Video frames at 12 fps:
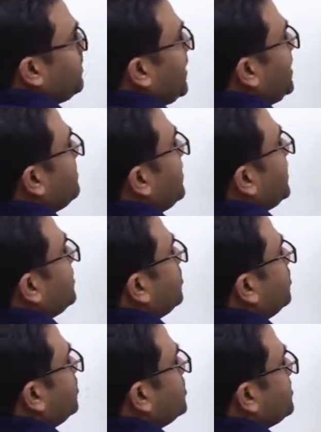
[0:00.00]
पहली बात
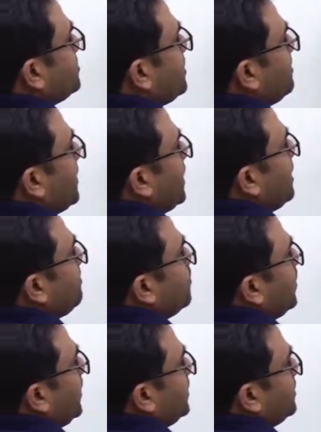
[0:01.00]
तो सबसे पहला
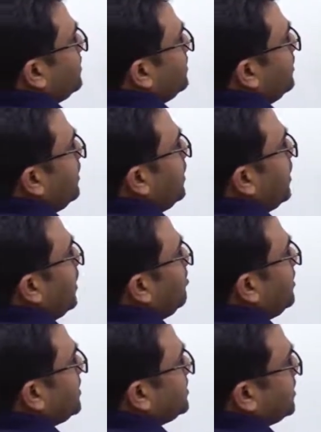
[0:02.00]
पॉइंट हम
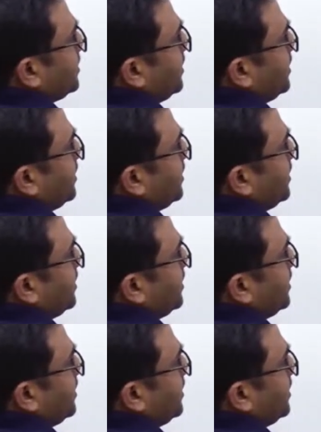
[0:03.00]
लिख सकते